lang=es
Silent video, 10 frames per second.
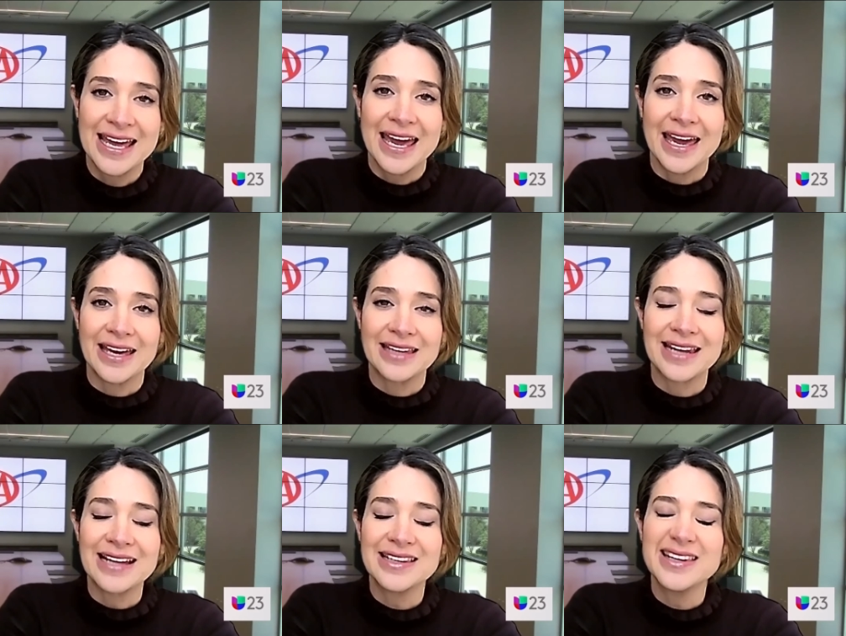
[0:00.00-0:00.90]
eh,
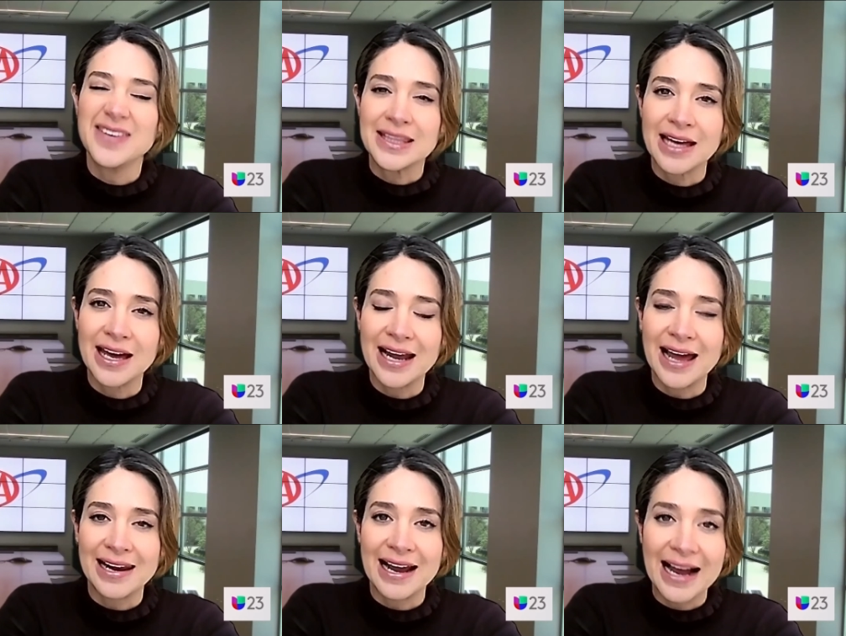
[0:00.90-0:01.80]
traten de evitar
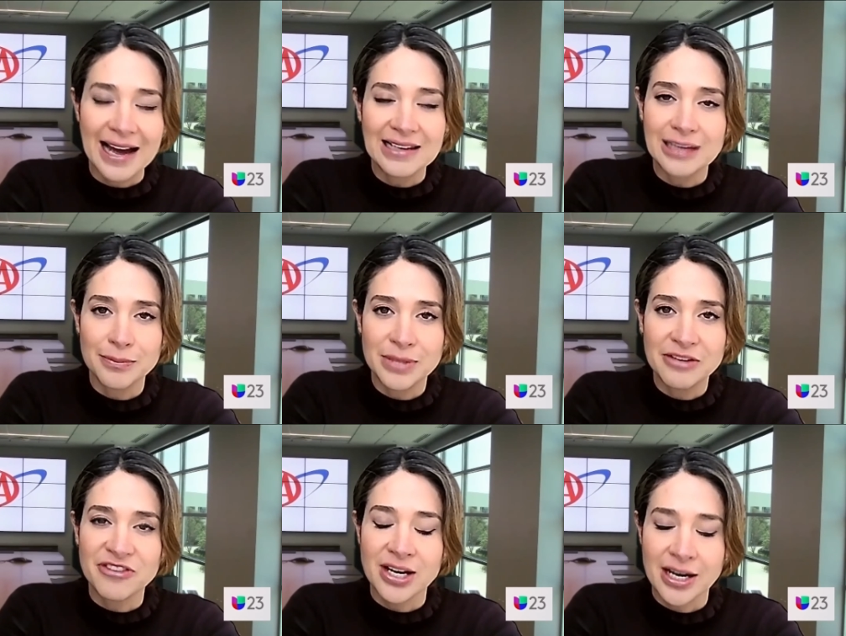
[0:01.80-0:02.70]
arrancar y también
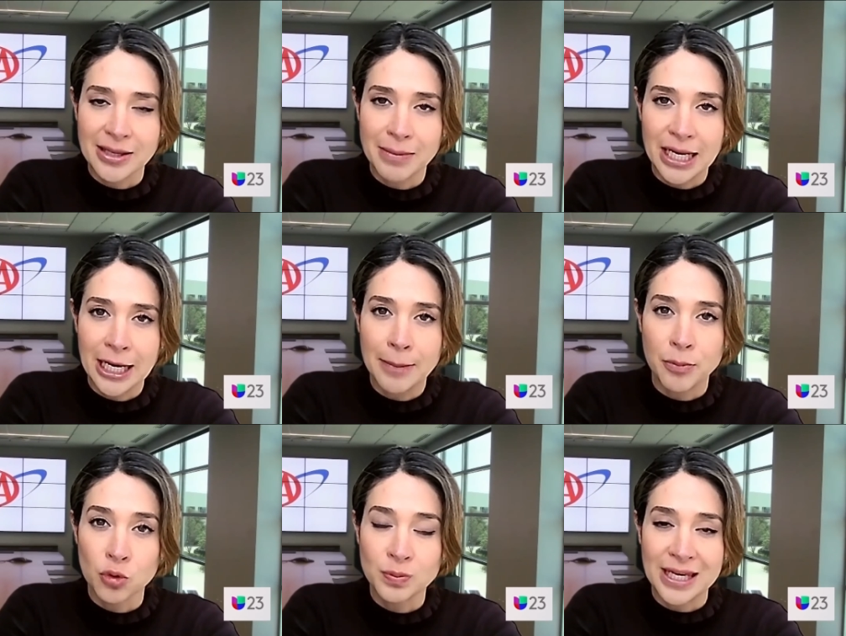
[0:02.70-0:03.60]
frenar de manera
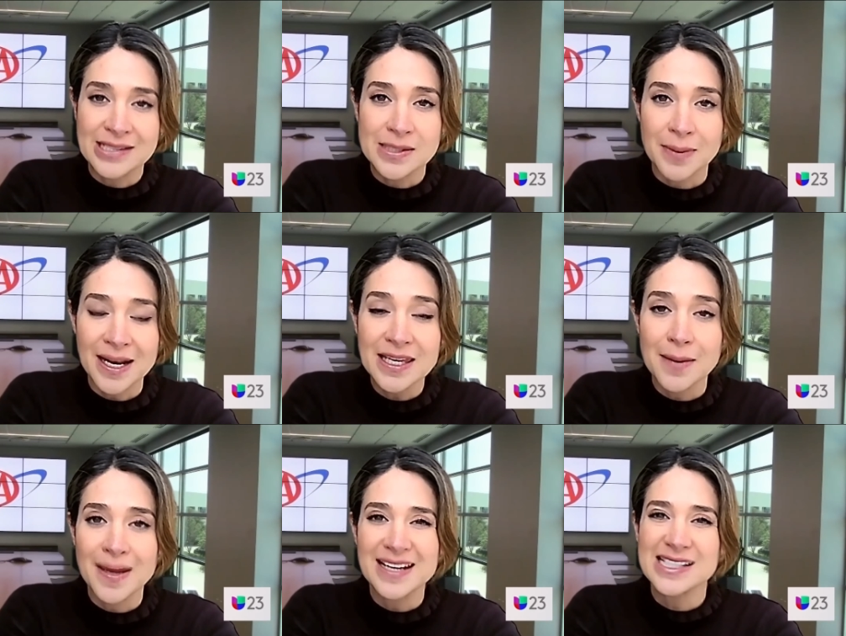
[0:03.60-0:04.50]
abrupta. Y si van a llevar
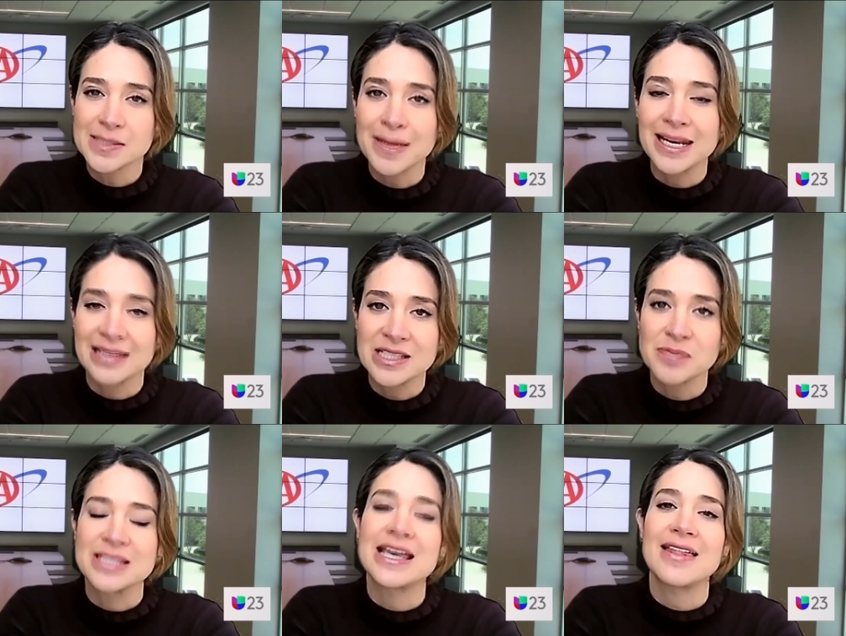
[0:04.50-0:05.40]
esas maletas
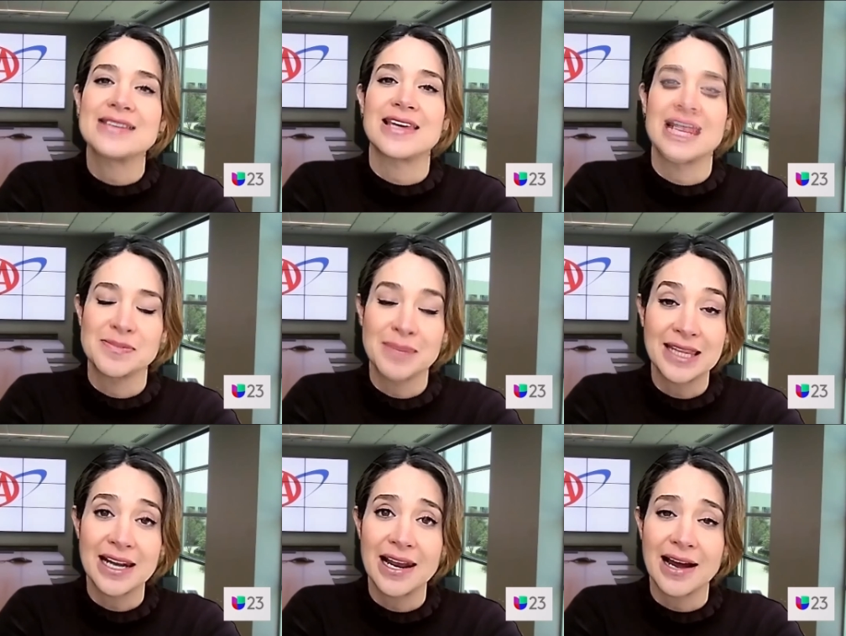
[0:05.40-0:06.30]
pesadas, que las metan a la